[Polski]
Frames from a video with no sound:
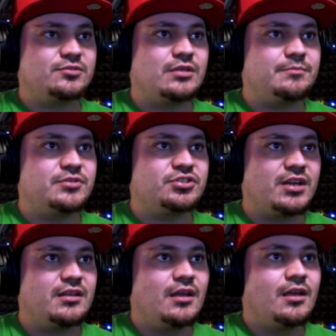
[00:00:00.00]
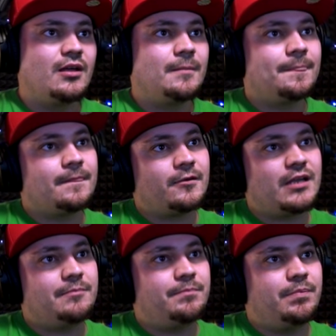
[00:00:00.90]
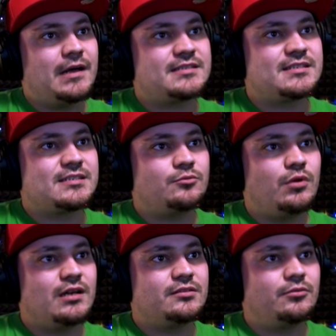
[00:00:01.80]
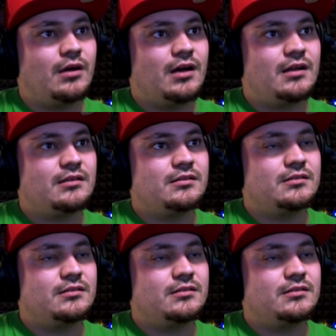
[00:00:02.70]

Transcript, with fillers: co tutaj pisze. Okej, okay, pasładła